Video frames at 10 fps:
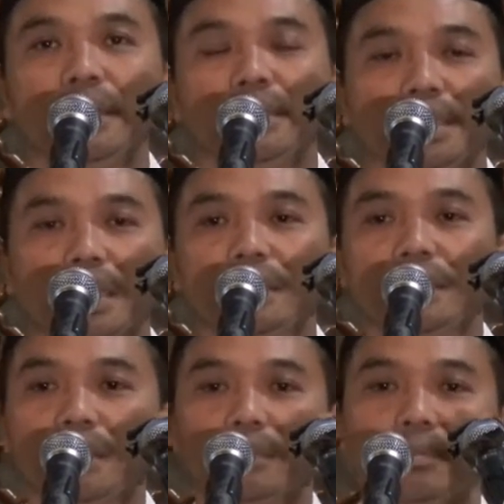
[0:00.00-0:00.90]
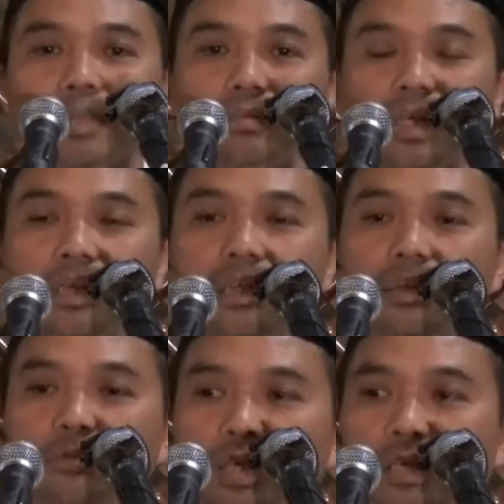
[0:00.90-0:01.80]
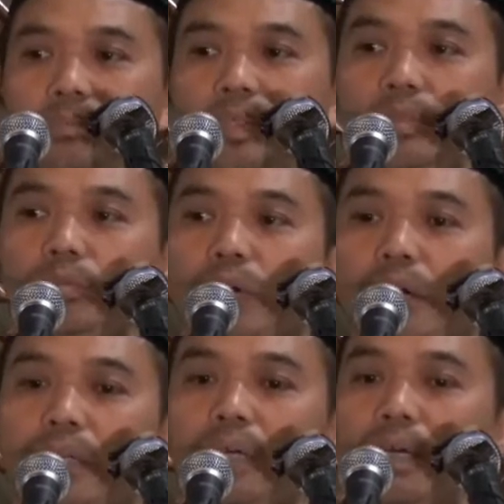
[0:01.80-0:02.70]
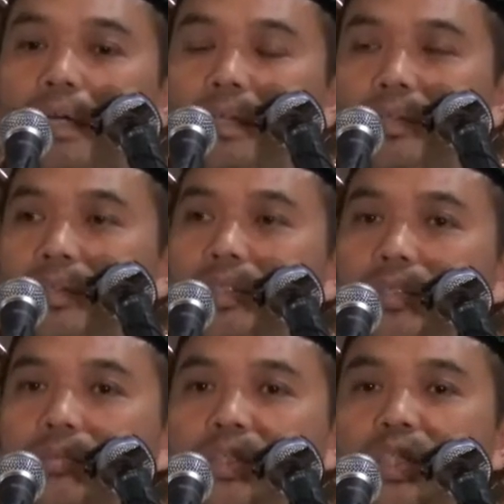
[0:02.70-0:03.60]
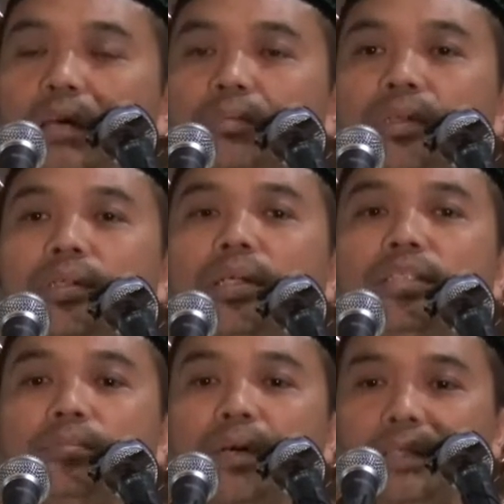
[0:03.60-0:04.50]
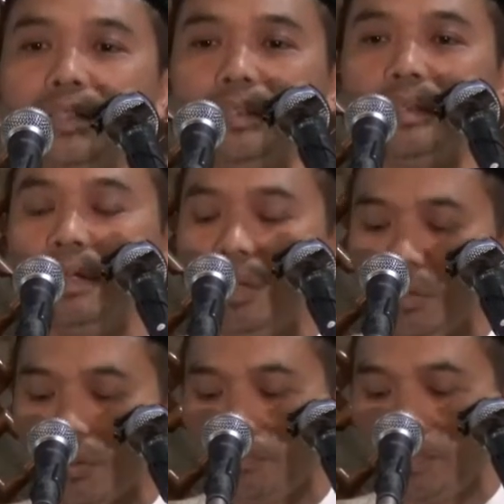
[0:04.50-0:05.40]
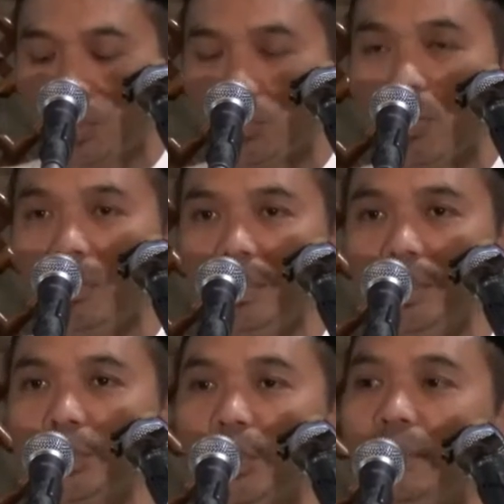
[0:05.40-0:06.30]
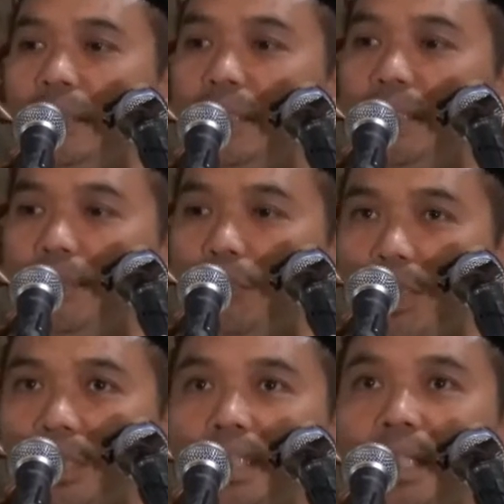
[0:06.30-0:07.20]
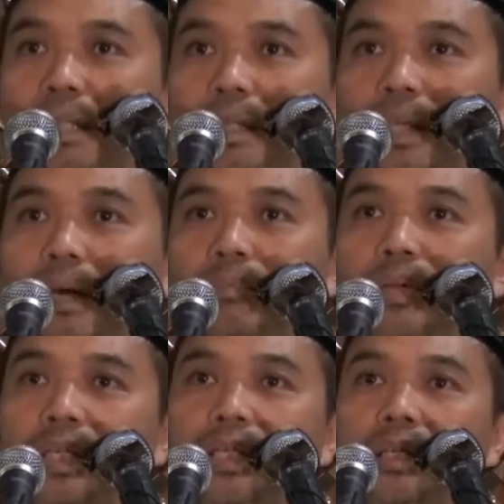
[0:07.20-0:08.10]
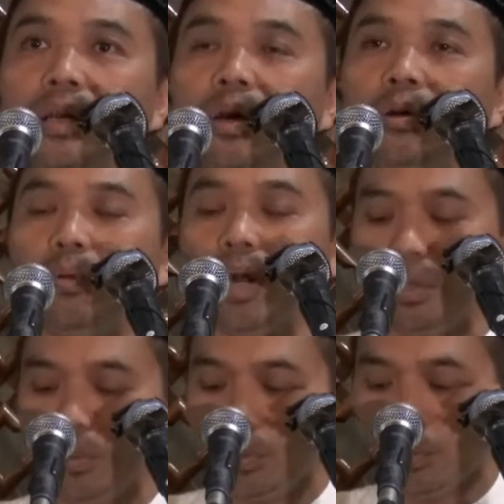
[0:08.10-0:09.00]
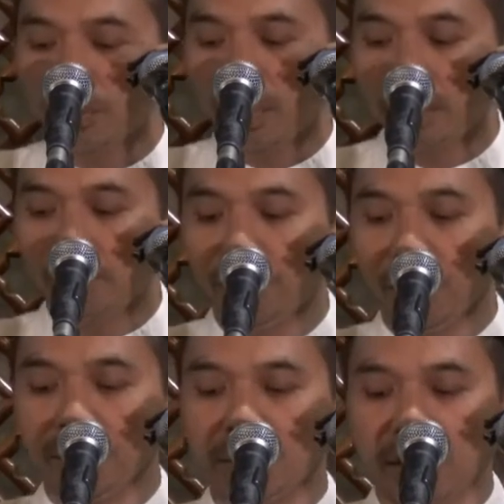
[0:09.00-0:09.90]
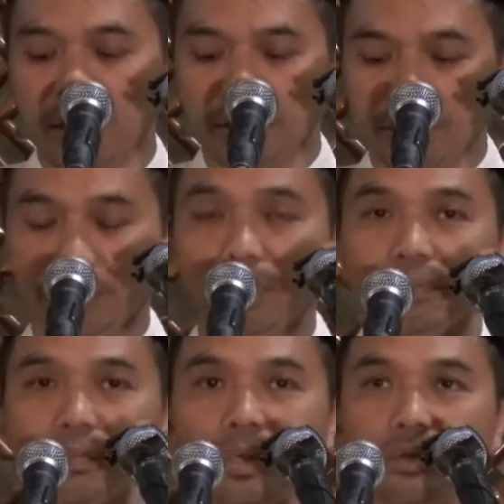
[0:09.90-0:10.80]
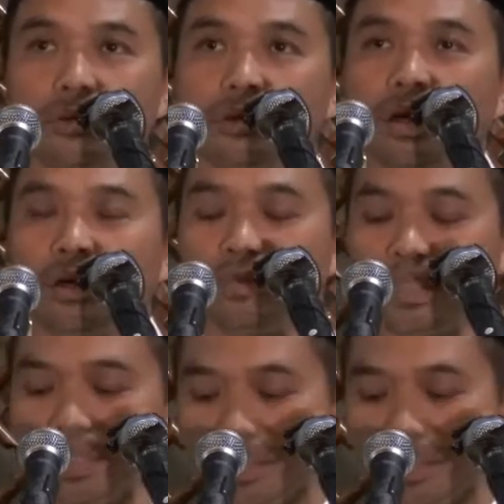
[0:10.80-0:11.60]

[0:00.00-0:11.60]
Sayyidina wa maulana Muhammadin wa ala alihi wa sahbihi ajma'in Rabbi surahli sadri wa yassirli amri Wahlul uqdatan min lisani yafqahu qawli